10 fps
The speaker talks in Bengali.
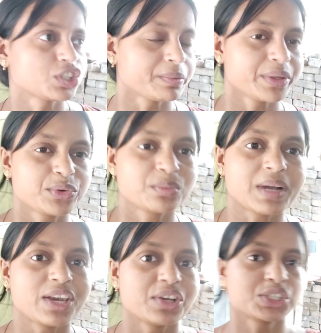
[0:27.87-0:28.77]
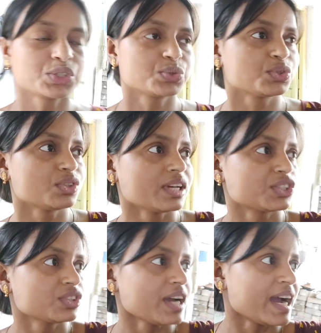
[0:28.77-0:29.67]
সবাই খুব ভালো আছো সুস্থ
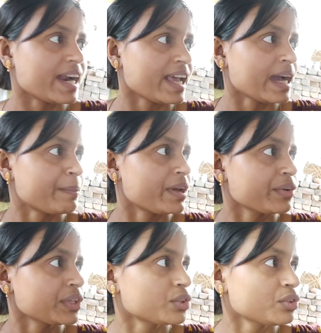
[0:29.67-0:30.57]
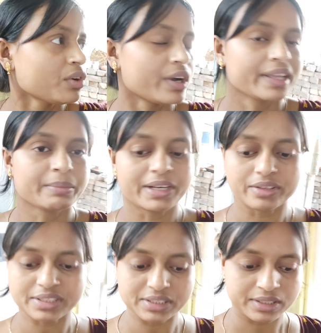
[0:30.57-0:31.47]
আছো আর আমরাও কিন্তু অনেক
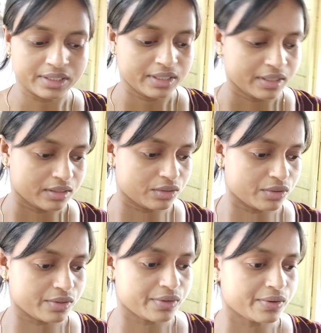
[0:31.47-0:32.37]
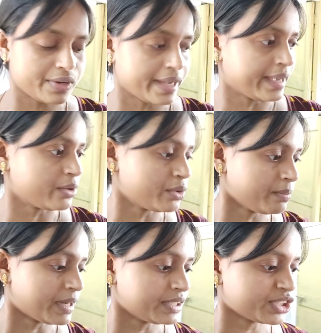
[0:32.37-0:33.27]
ভালো আছি তো
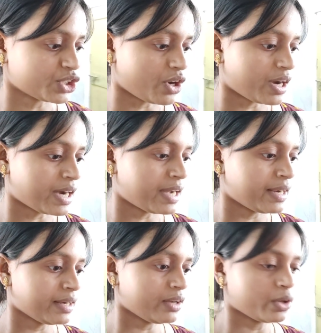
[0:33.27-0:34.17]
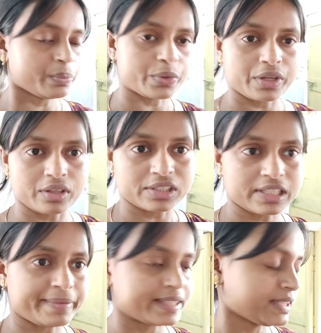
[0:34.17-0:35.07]
এখন বাজে সকাল ওই পৌনে
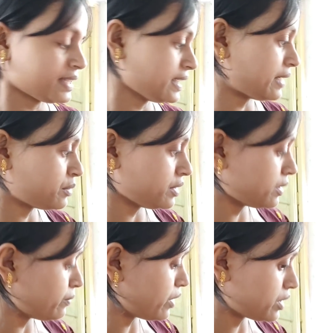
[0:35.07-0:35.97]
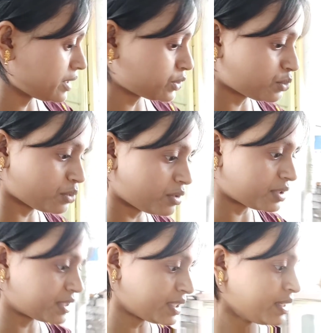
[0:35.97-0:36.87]
দশটা বাজে আজকে এখন থেকে ব্লগটা শুরু
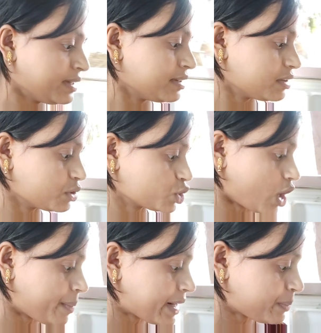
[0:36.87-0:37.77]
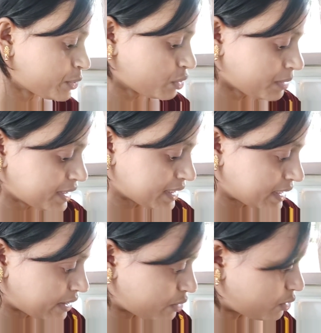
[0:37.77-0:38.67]
করছি তো সবার প্রথমে
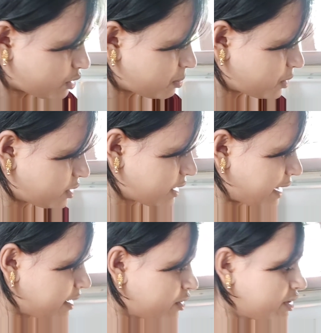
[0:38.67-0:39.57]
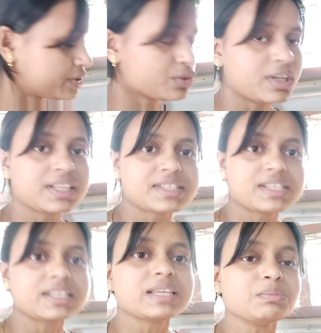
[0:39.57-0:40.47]
যেটা করব রান্নাঘরে চলে
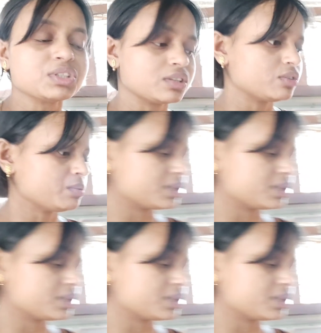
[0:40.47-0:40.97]
এসেছি ডিম সেদ্ধ